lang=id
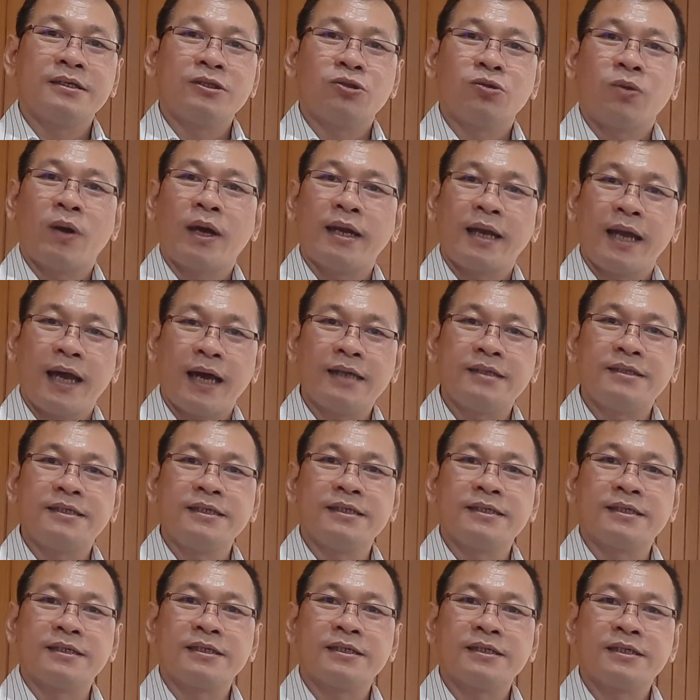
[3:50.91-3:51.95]
Tuhan
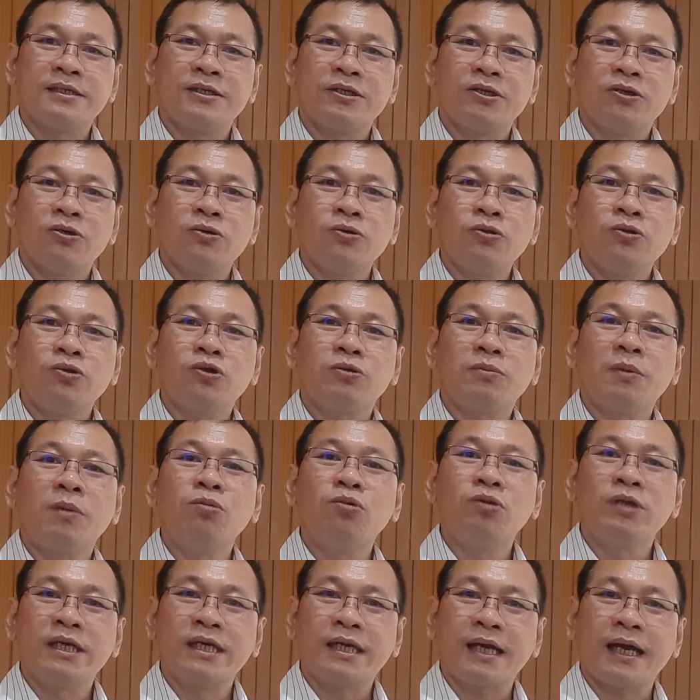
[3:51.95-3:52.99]
hadir untuk
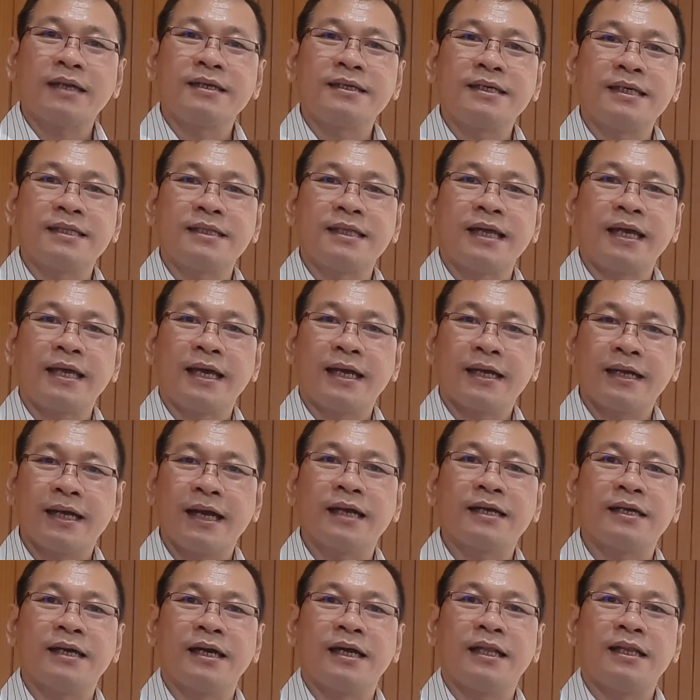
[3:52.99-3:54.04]
memulihkan kita yang
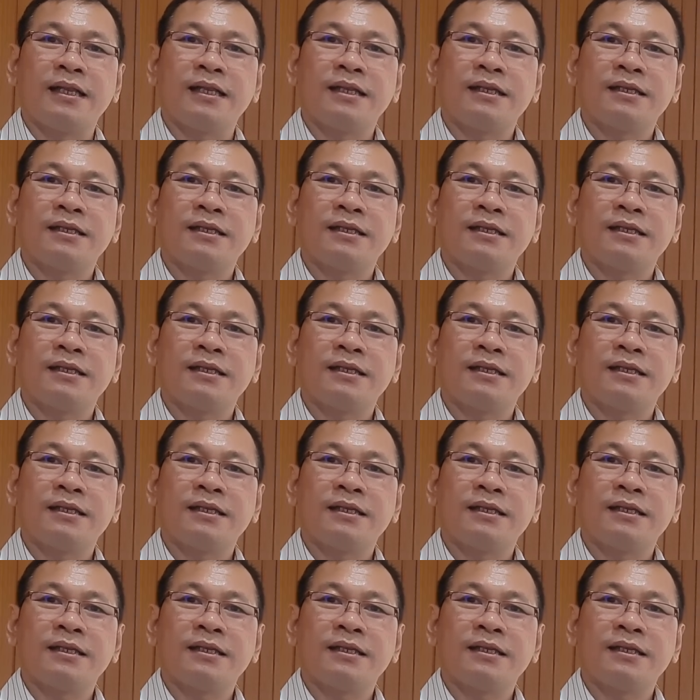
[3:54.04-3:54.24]
gagal,